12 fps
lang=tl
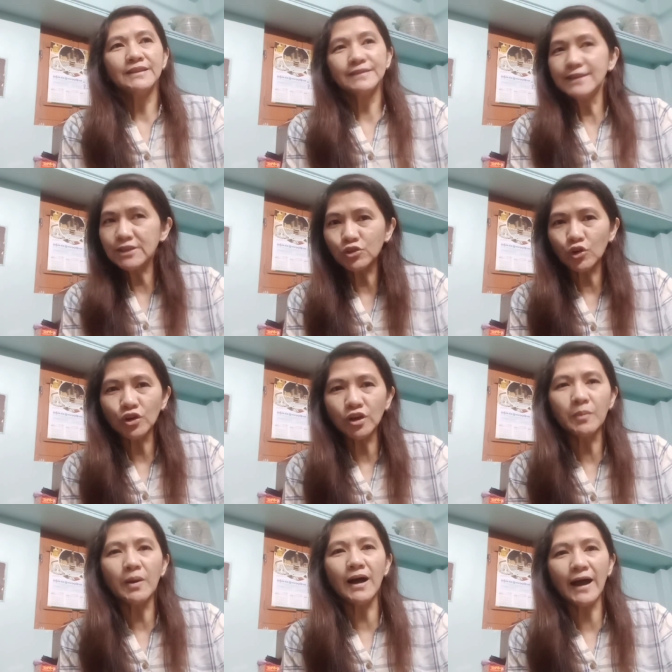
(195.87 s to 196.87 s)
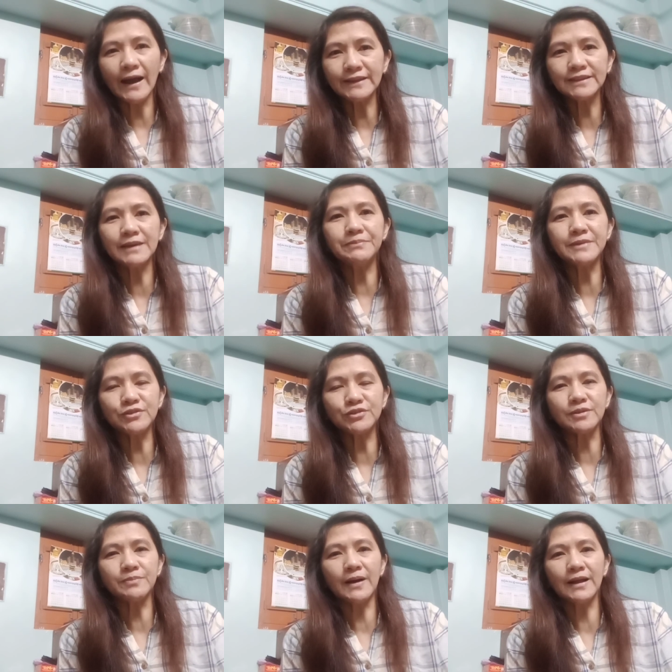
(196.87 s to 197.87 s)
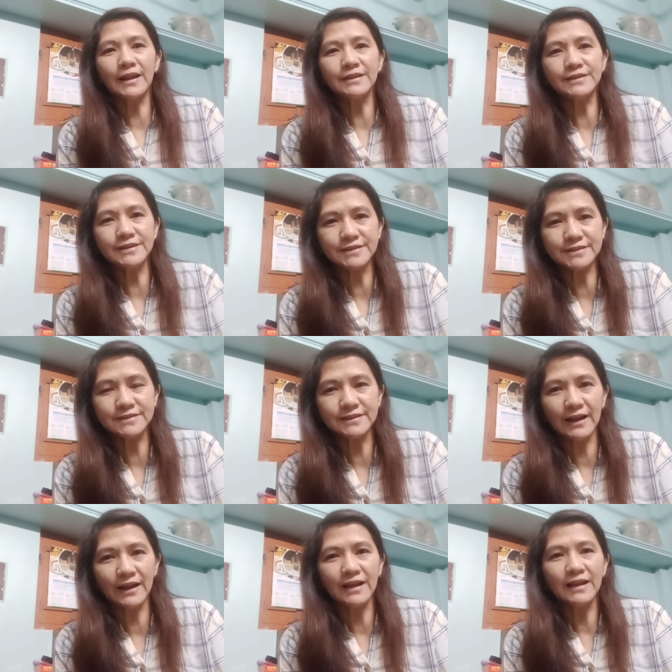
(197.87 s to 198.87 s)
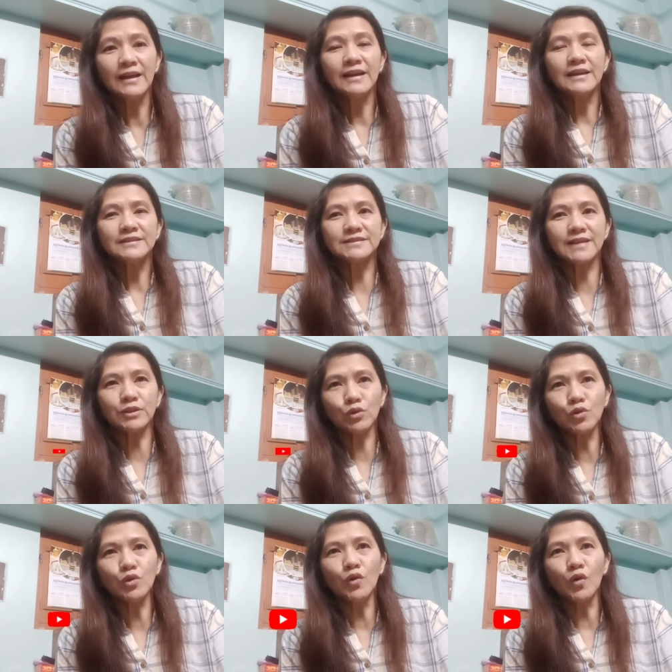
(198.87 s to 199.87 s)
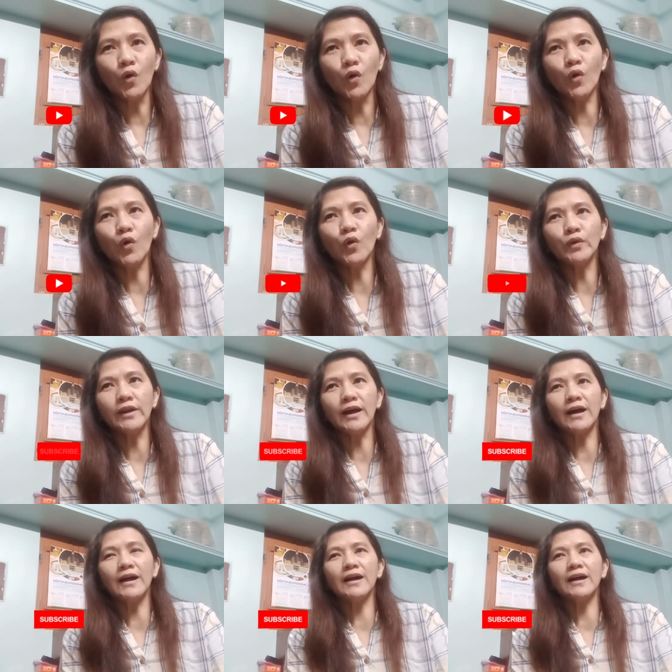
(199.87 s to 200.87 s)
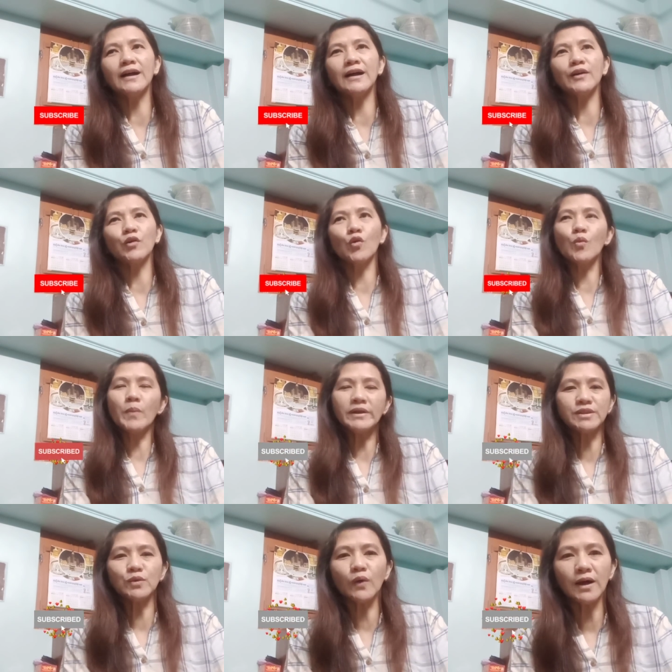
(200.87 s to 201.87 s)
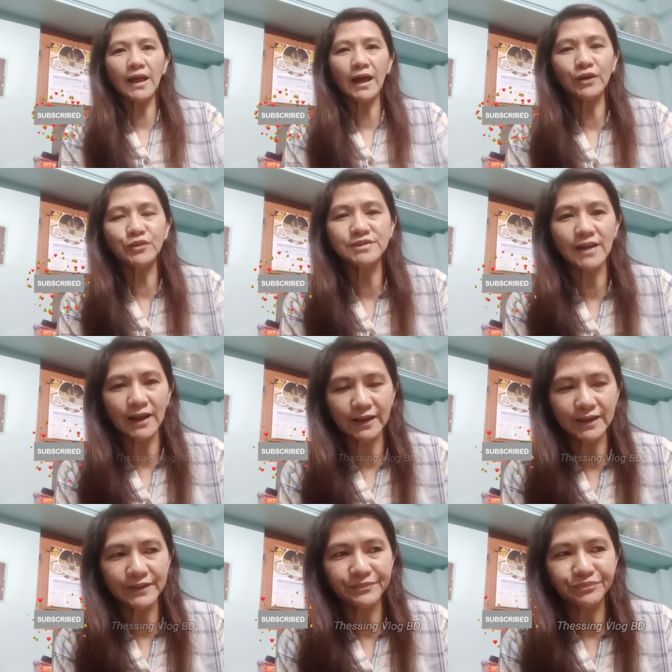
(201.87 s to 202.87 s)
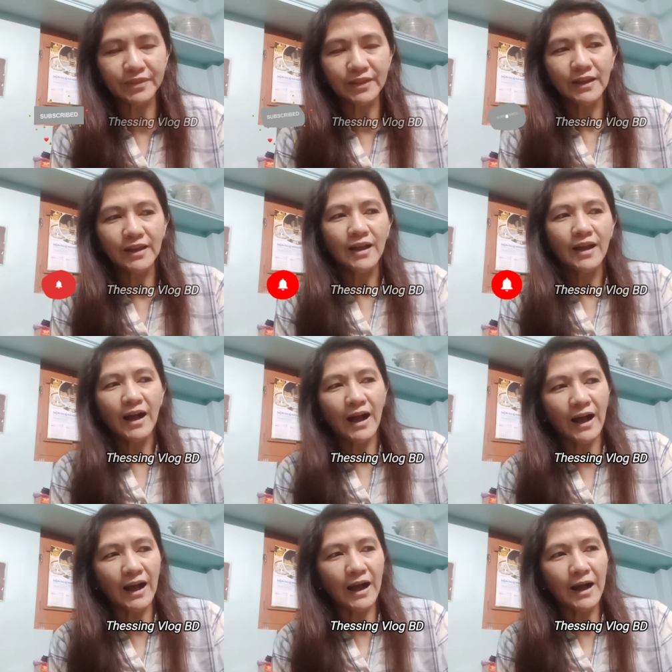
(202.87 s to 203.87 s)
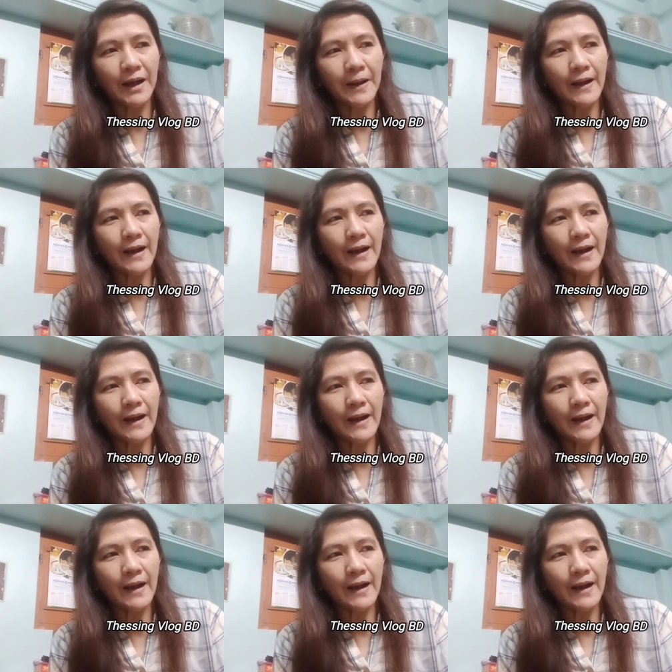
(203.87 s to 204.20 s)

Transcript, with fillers: dito ng mga item dito sa Bangladesh na sa tulong ko na kung may tiwala kayo sa akin. Uh,